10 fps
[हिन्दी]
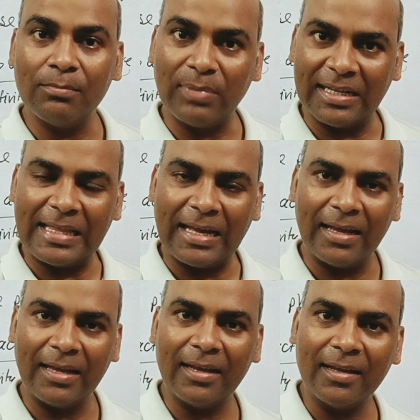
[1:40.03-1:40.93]
में बढ़ता
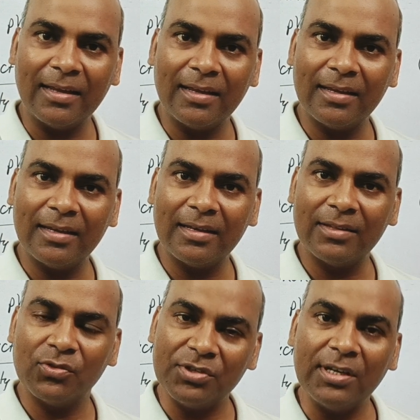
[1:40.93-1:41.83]
है
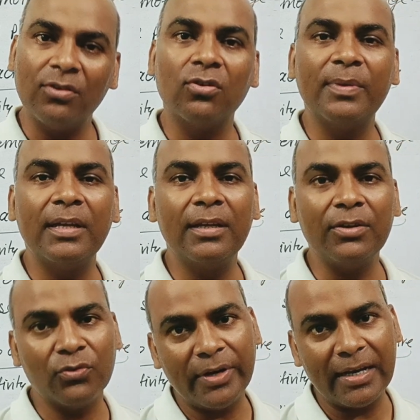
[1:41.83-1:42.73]
तो जिनको भी
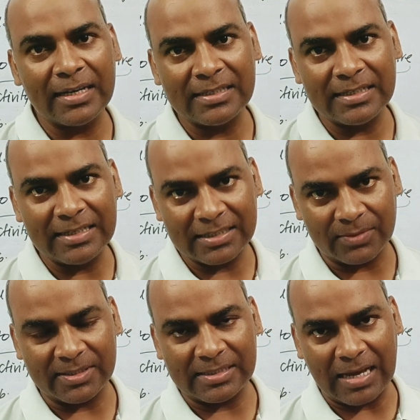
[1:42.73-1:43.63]
यूरिक एसिड की
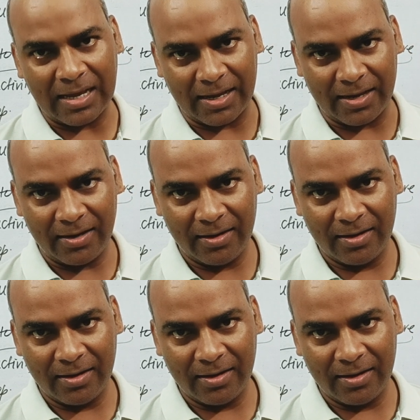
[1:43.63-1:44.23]
समस्या है